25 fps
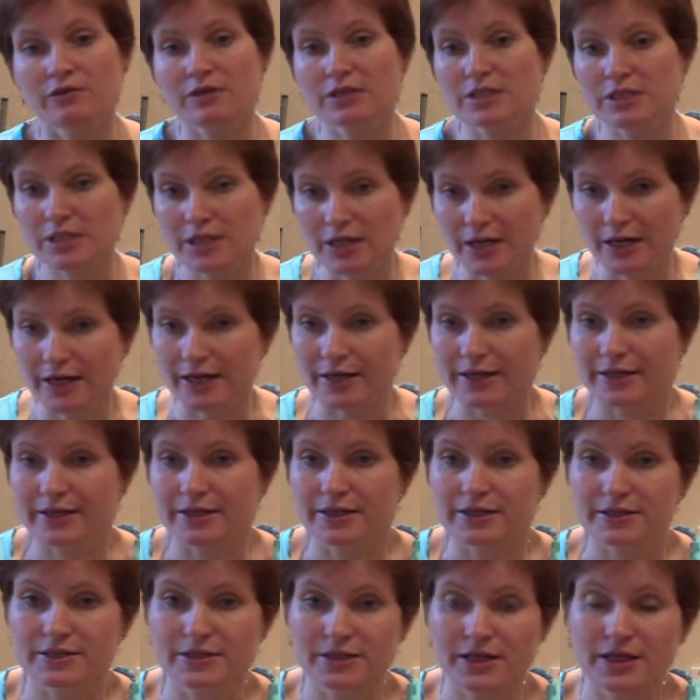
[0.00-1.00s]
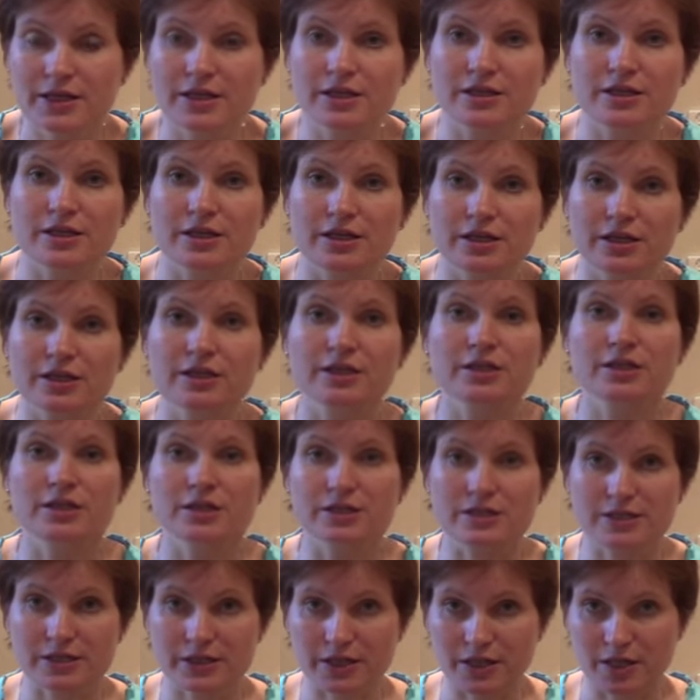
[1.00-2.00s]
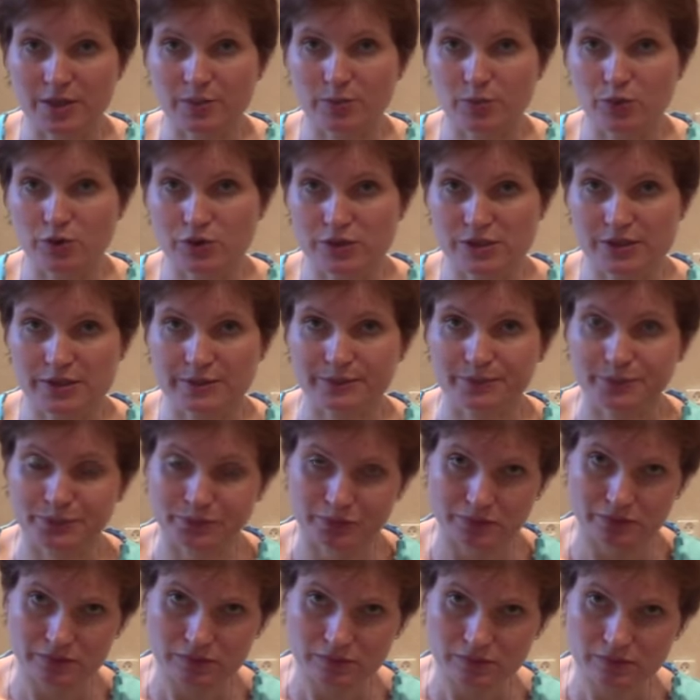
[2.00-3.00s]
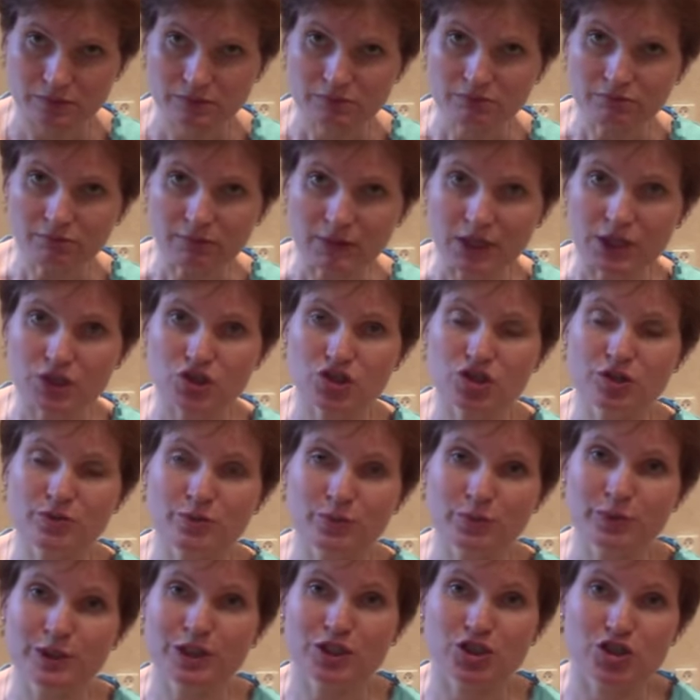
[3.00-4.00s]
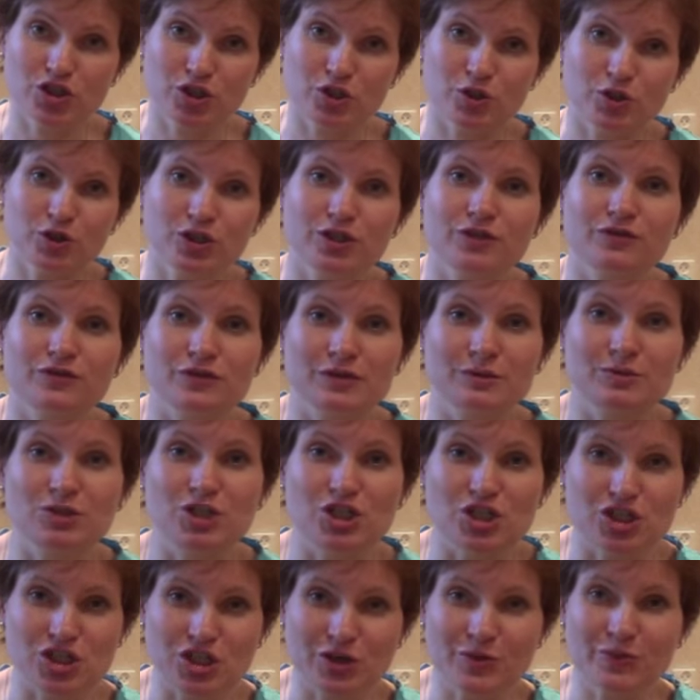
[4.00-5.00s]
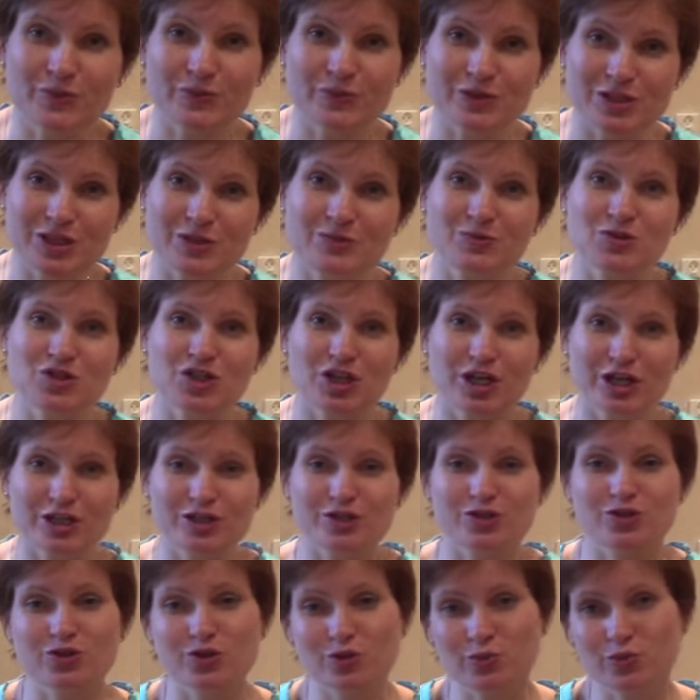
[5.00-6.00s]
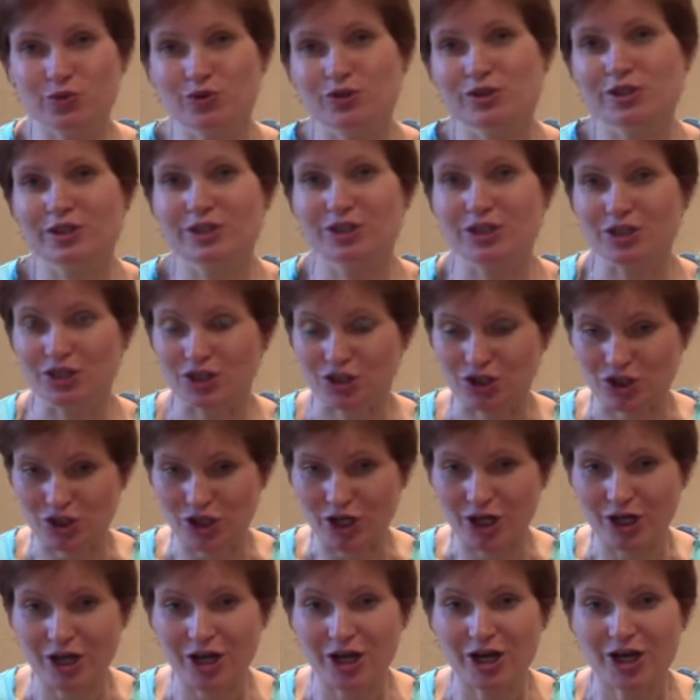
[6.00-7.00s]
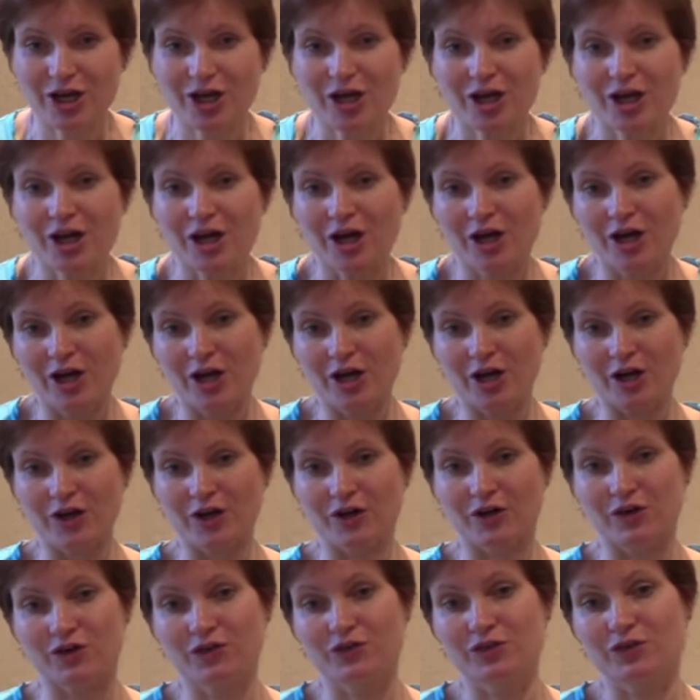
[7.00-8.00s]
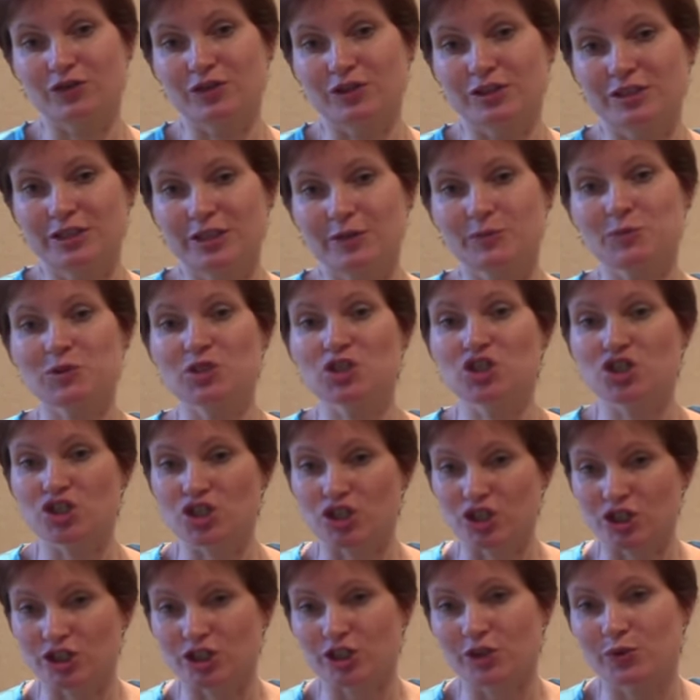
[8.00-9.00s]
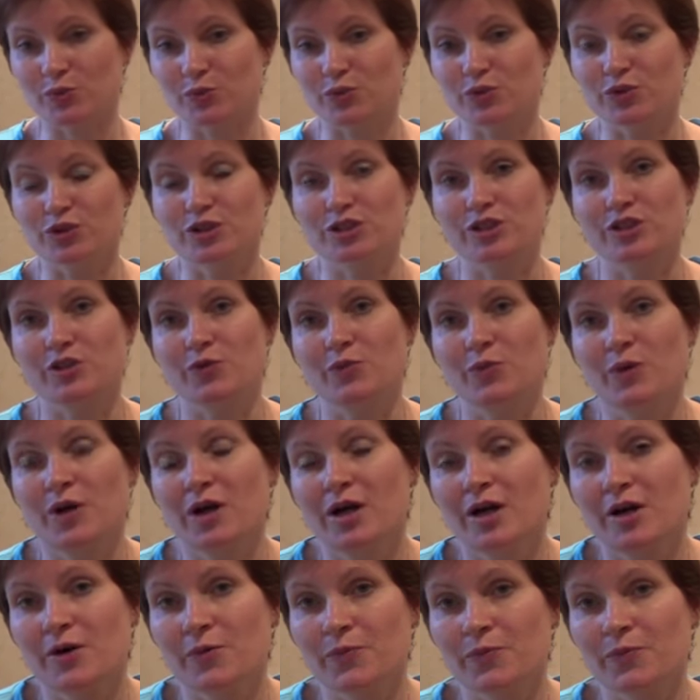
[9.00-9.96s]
Вертикальная, средняя или низкая поза. Чем ближе к родам вообще, тем, тем считается, что поза ниже. Вот, на мече, допустим.